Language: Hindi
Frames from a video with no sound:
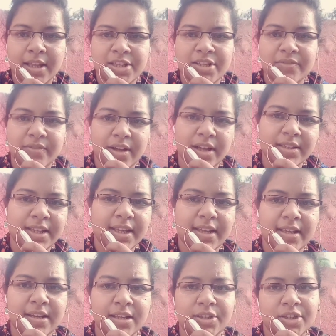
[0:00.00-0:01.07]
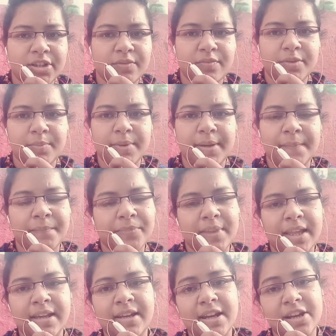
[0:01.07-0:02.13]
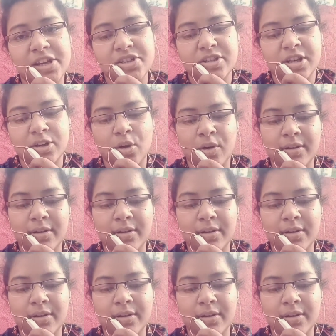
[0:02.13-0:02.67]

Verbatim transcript: राजीव गांधी के नेतृत्व में इंडियन नेशनल